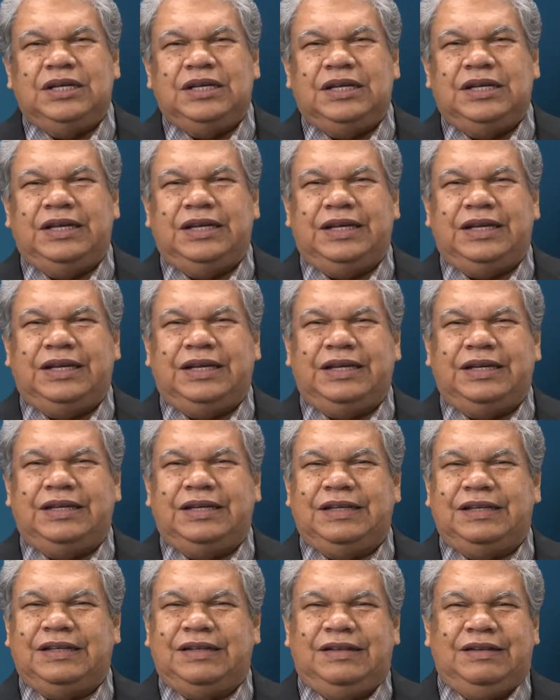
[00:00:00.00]
eh,
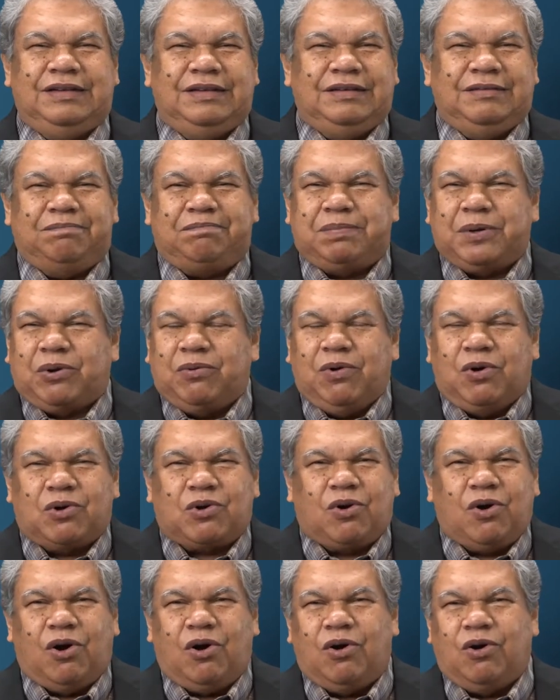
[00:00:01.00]
eh,
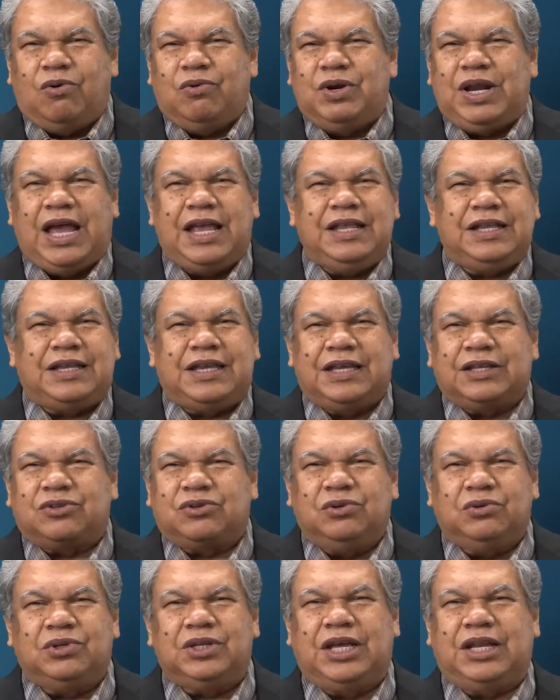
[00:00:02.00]
provocó una
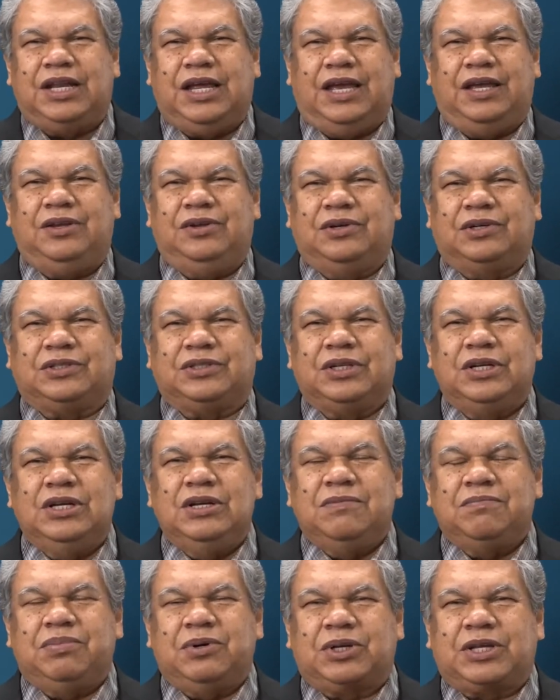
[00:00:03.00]
inquietud en ellos
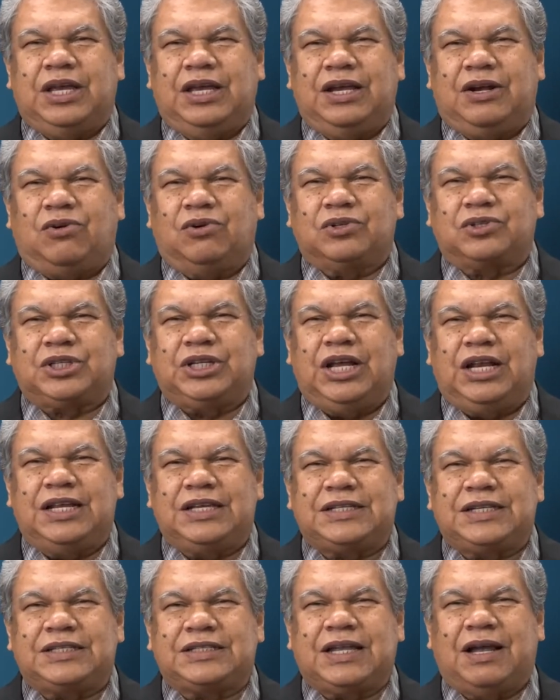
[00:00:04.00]
porque José
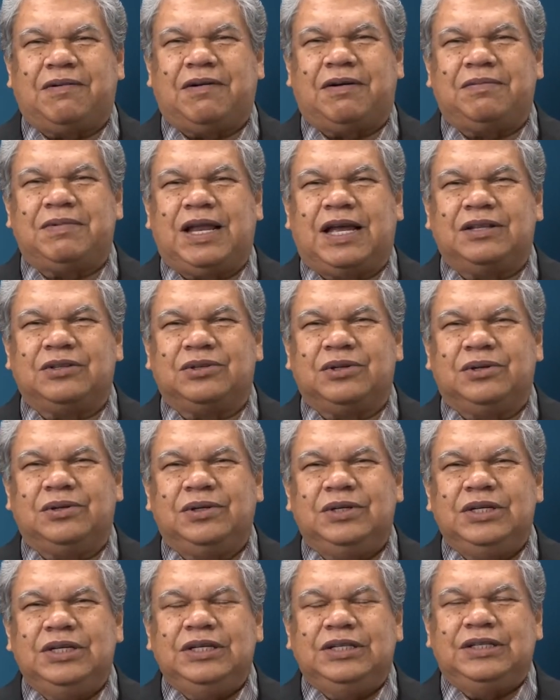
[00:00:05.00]
les estaba hablando
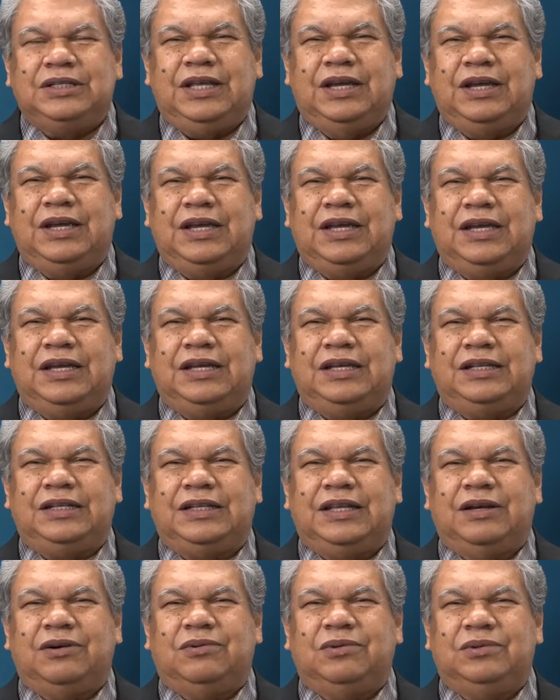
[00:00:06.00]
de,
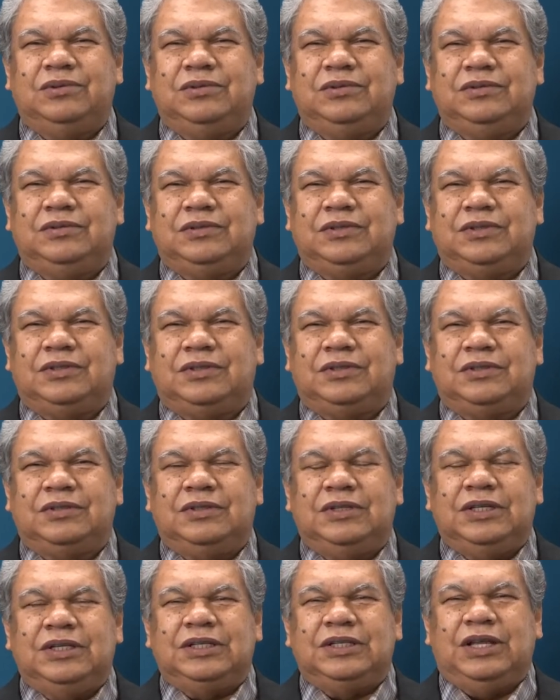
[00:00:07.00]
de,
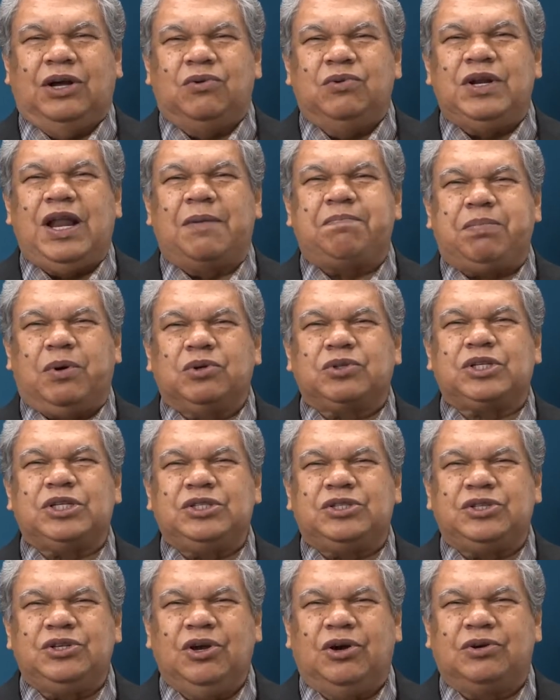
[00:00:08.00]
un, de una
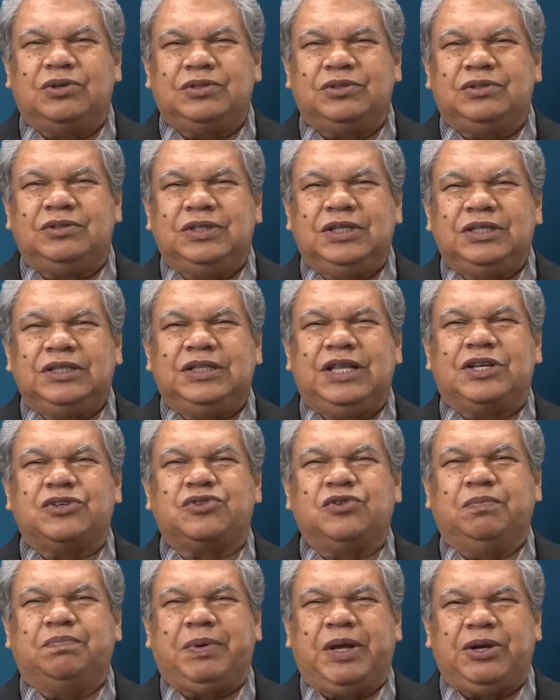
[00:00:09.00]
posición de
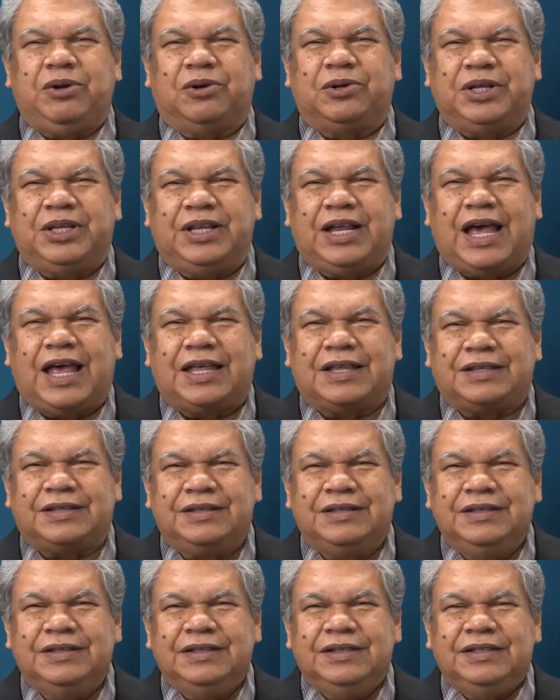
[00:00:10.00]
superioridad,
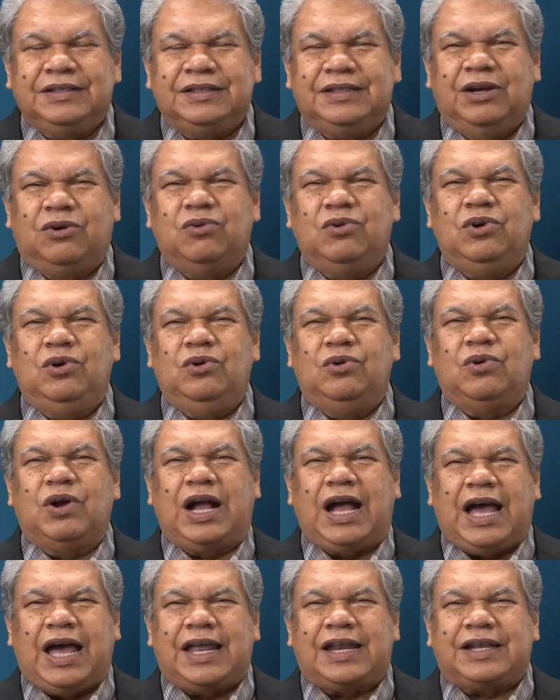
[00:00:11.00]
de un
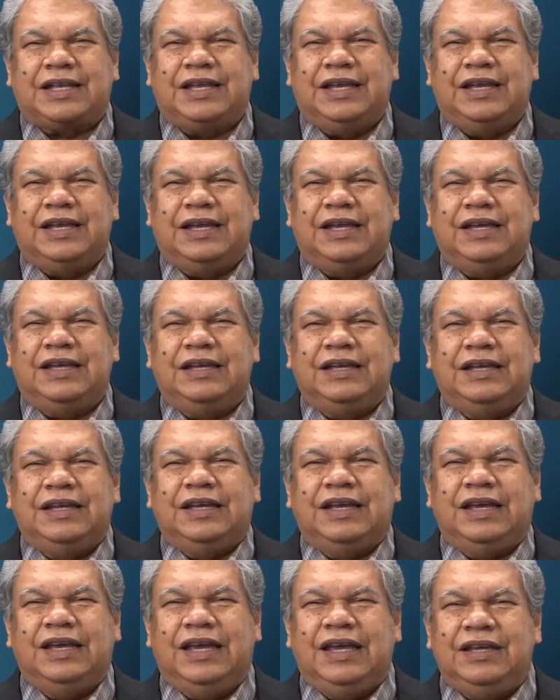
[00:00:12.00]
lugar que
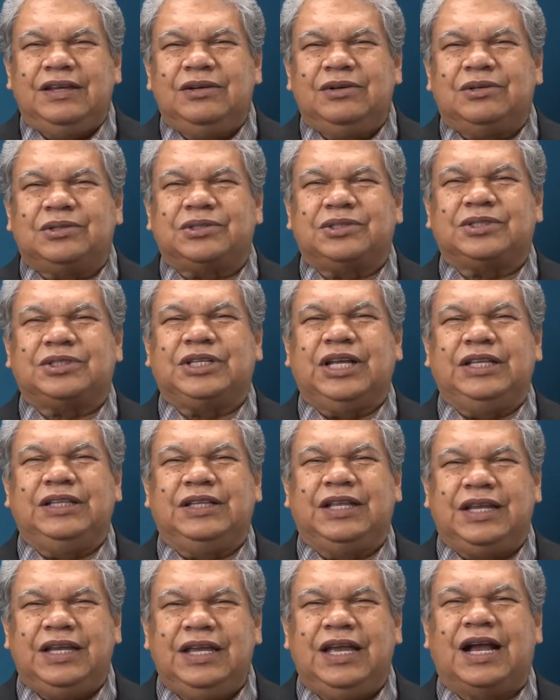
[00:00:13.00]
ellos
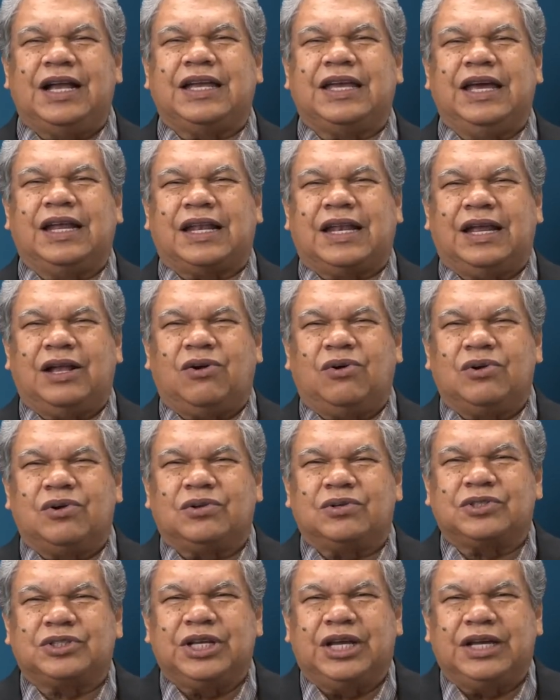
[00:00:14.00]
tendrían que
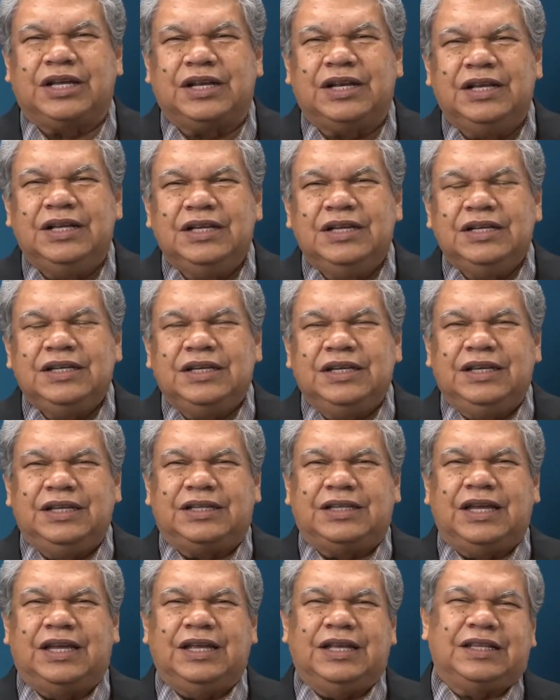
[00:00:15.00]
reconocer y
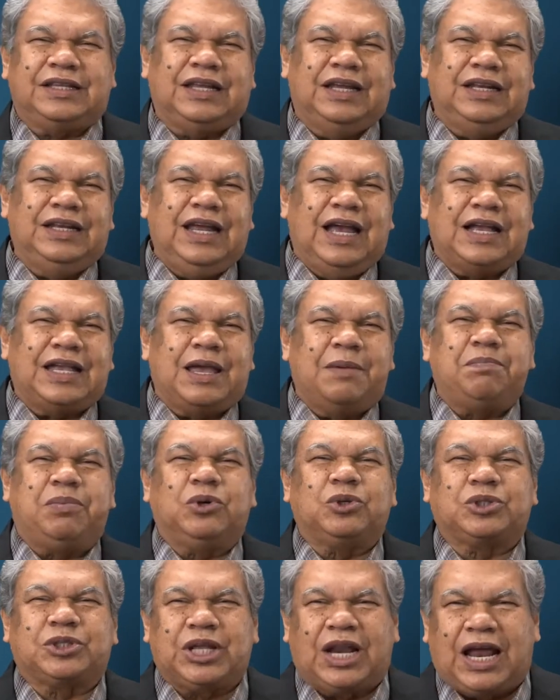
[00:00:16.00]
tenían que
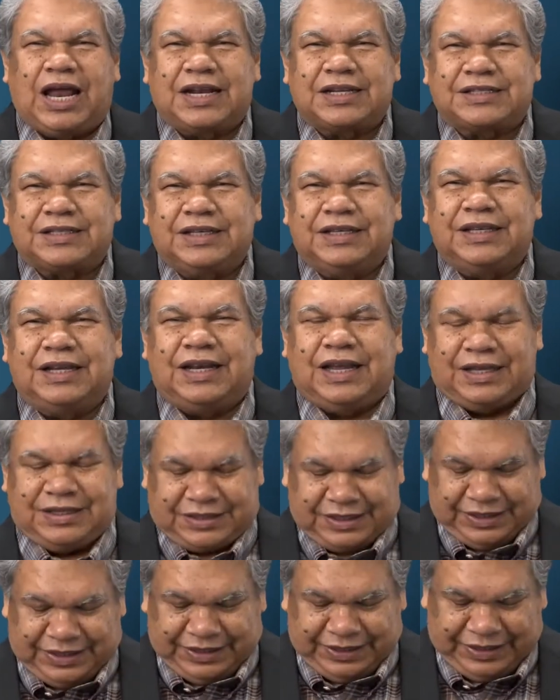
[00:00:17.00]
postrarse
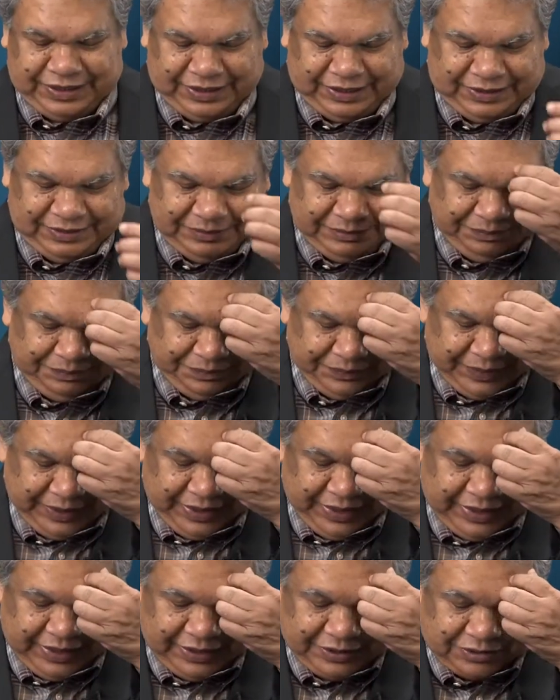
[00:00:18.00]
delante de él.
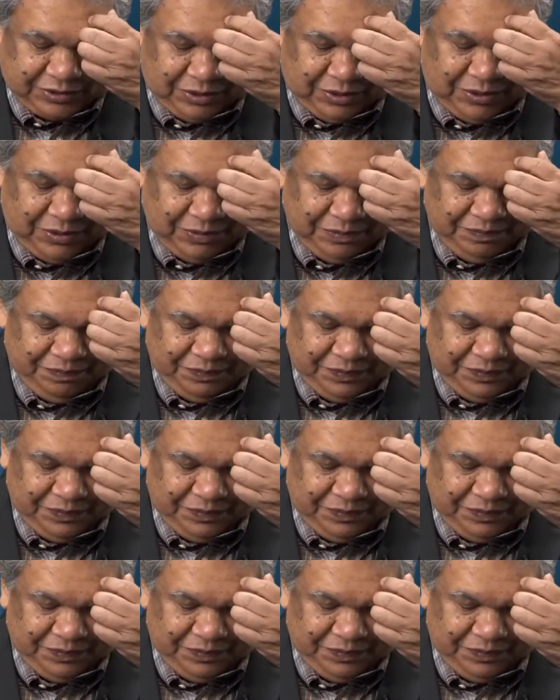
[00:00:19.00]
Esto